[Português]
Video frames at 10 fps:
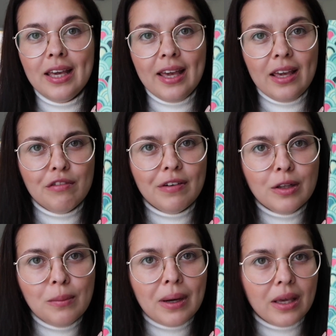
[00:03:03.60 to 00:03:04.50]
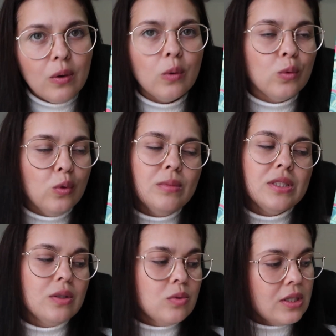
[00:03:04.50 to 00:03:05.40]
é, eu falo Marie Kondo,
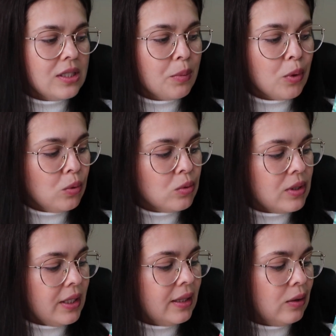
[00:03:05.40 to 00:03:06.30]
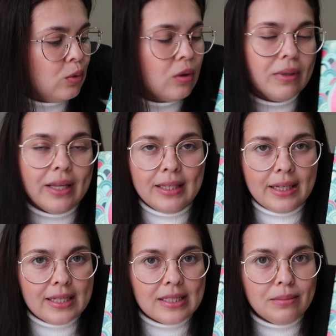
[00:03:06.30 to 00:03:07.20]
mas eu não sei se a pronúncia do nome
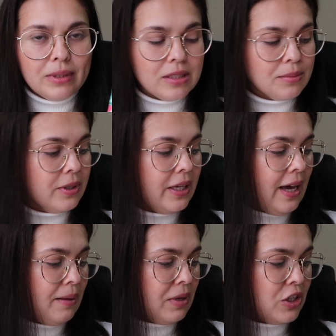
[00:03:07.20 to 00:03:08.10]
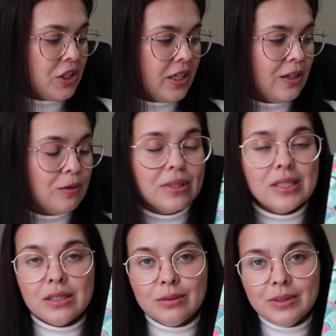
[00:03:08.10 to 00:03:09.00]
dela é essa mesmo, que é a mágica da
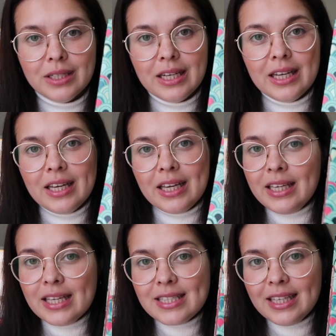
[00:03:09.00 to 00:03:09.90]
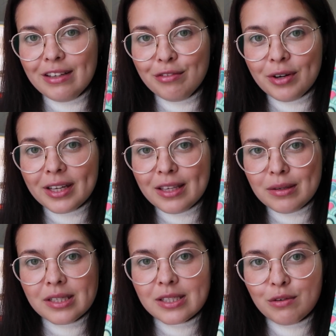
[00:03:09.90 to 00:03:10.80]
arrumação. E esse livro
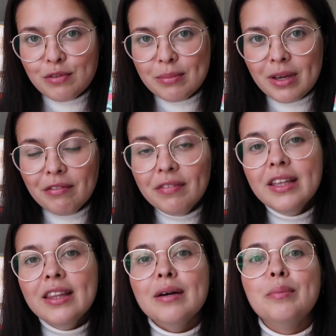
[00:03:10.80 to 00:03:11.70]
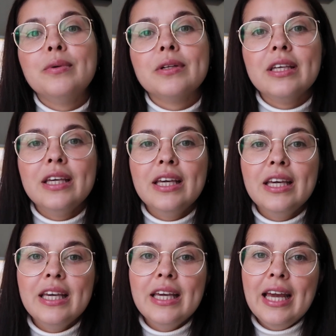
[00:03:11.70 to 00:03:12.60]
aqui salvou a minha vida,
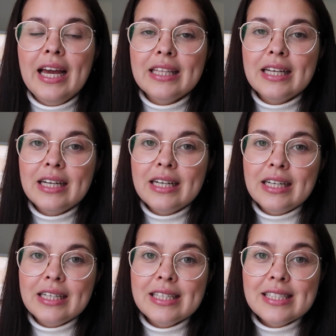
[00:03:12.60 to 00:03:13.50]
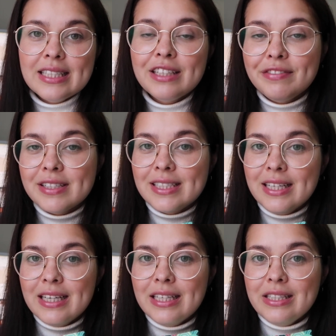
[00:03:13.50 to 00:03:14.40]
porque ela ensina a
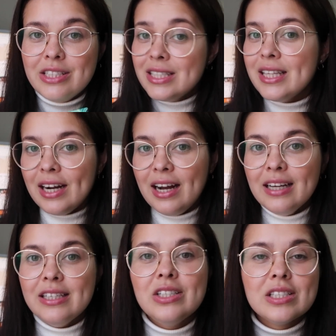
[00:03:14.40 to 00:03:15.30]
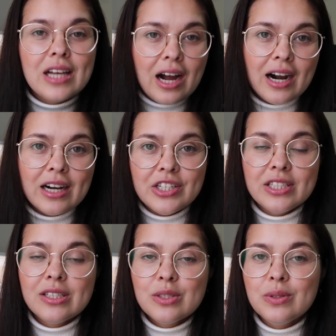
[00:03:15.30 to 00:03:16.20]
fazer destralhe, descarte,
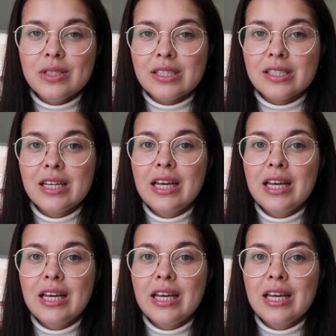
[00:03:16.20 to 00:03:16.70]
essas coisas.